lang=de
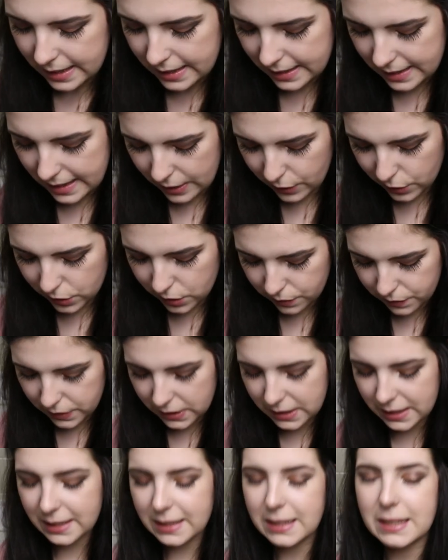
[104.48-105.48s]
Genauso
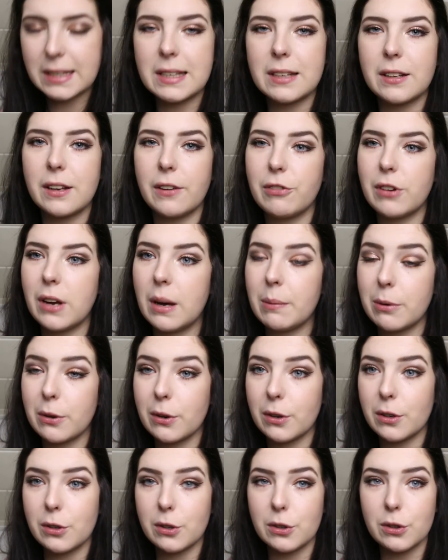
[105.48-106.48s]
wie diese hier, davon habe
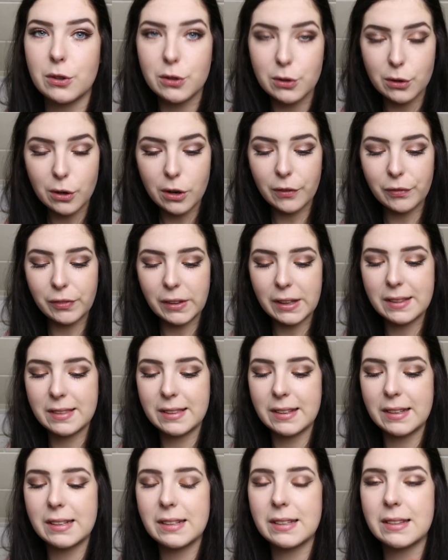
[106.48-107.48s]
ich euch schon so oft
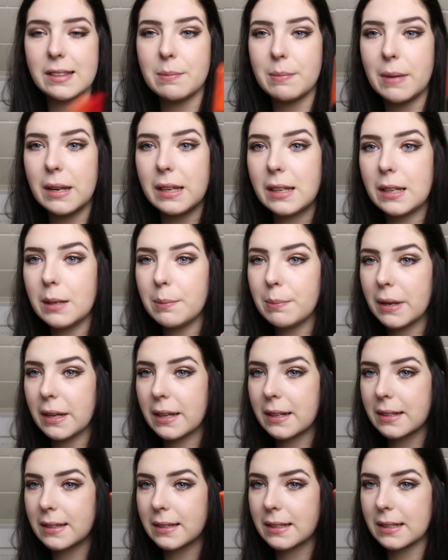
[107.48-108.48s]
erzählt. Das sind meine
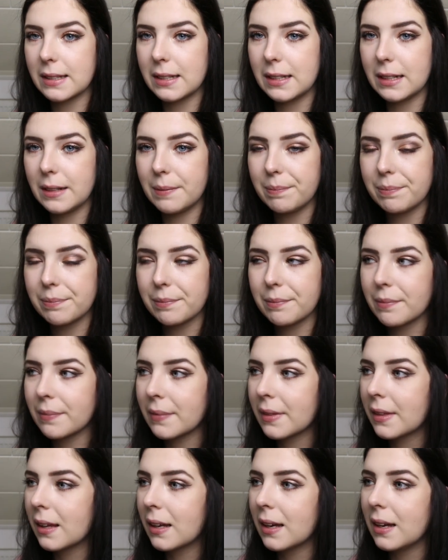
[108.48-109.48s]
Lieblings äh,
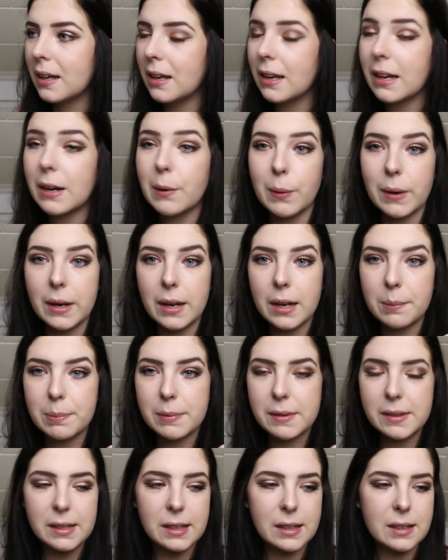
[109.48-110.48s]
Liquid
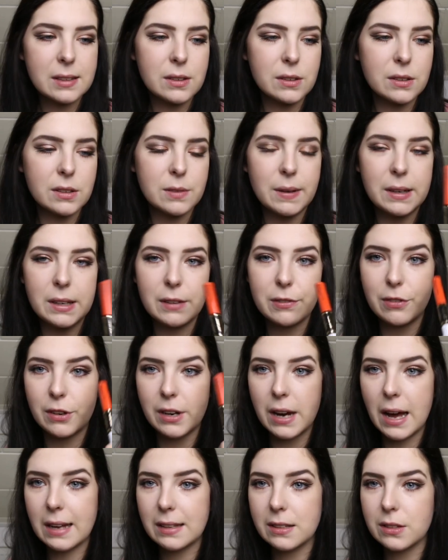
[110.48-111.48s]
Lipsticks und zwar die
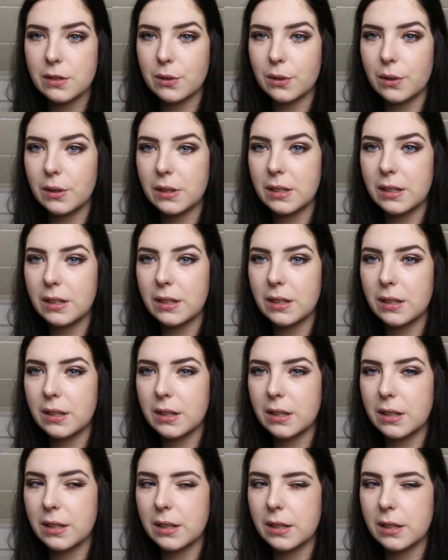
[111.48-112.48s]
von Astor,
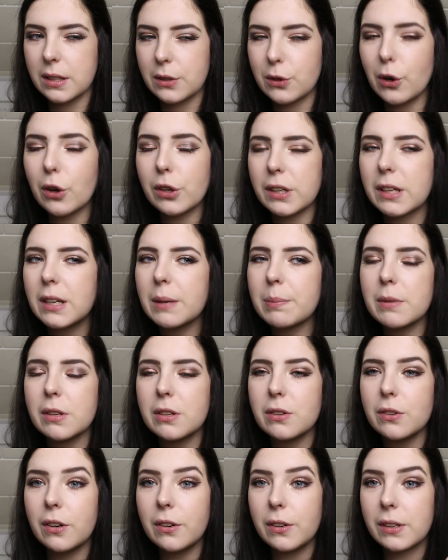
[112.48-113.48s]
die doch, die gibt
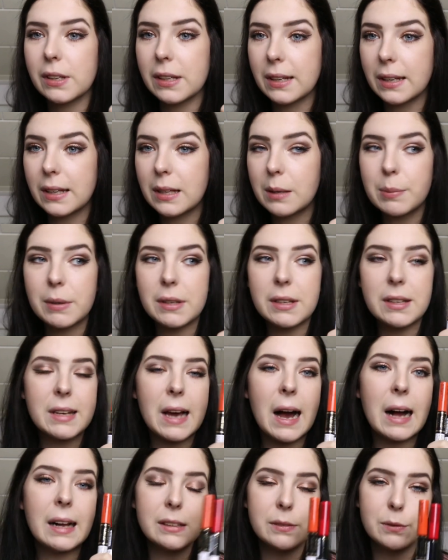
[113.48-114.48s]
es noch und ich liebe die.
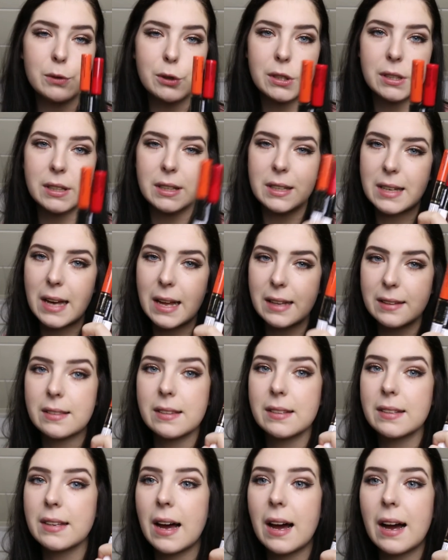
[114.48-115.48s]
Die halten wirklich den
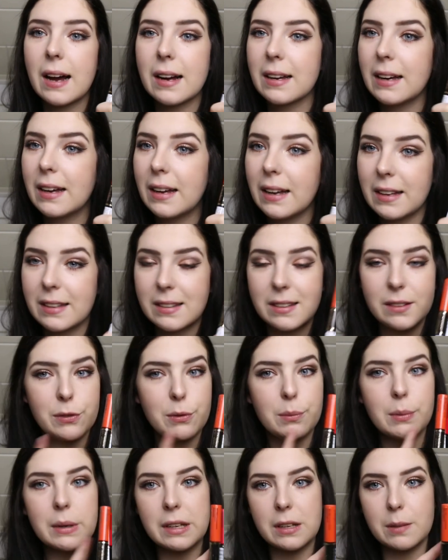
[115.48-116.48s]
ganzen Tag, sind
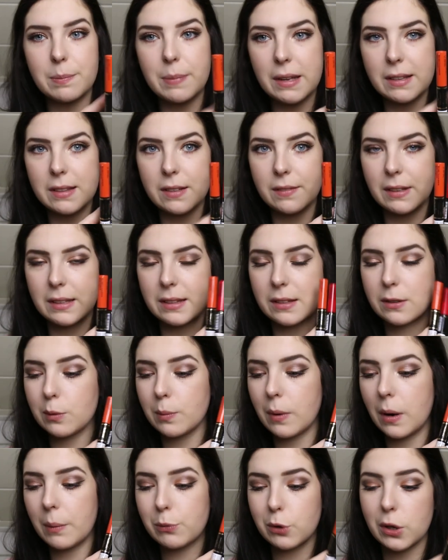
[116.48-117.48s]
für mich das Beste, was es
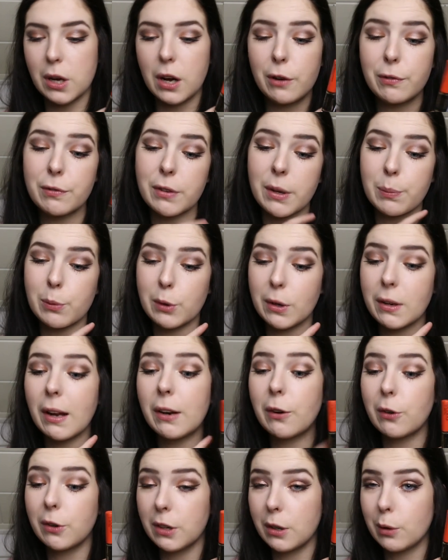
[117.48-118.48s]
überhaupt zu kaufen gibt. Und
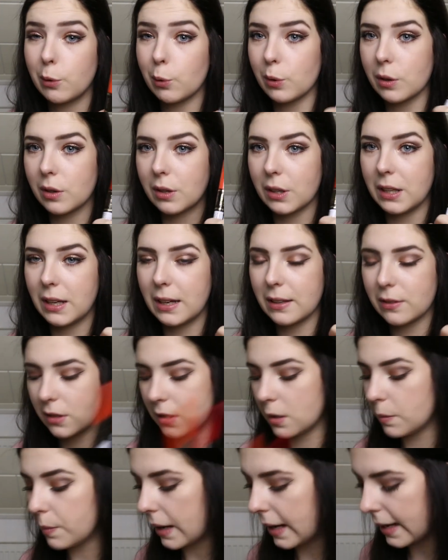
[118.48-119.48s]
dann noch in der Drogerie,
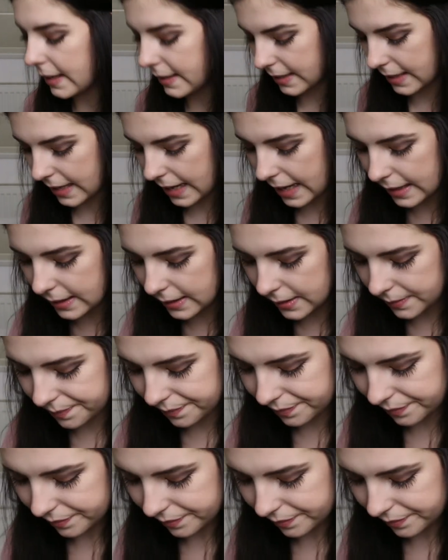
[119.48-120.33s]
also die behalte ich alle.